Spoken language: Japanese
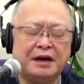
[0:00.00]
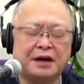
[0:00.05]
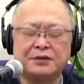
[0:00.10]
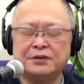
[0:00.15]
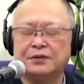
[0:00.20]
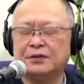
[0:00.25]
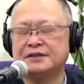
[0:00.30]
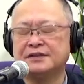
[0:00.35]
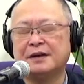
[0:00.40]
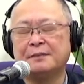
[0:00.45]

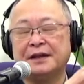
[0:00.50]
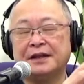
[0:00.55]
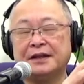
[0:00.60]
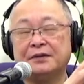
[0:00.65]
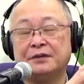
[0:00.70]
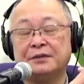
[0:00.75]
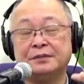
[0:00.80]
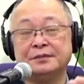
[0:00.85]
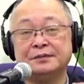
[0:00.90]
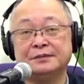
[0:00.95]
興ざめ
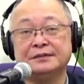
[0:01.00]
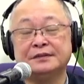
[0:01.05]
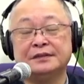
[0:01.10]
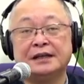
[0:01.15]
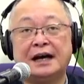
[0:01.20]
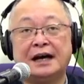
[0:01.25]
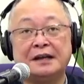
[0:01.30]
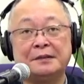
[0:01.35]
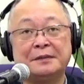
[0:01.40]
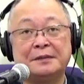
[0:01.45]
の部分
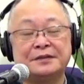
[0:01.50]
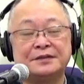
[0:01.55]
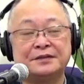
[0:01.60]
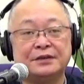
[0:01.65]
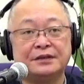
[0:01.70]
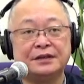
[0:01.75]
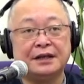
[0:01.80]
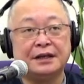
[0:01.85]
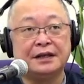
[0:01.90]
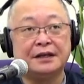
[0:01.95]
あります
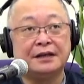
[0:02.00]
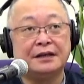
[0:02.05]
よね。